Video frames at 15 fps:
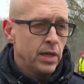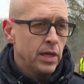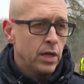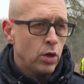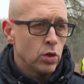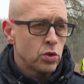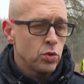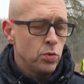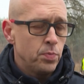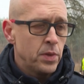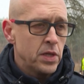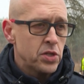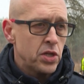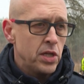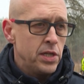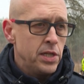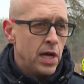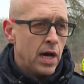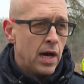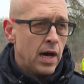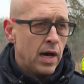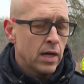المياه وهذا ما
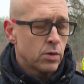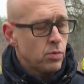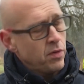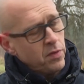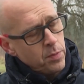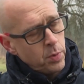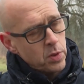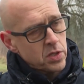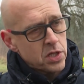حدث بالفعل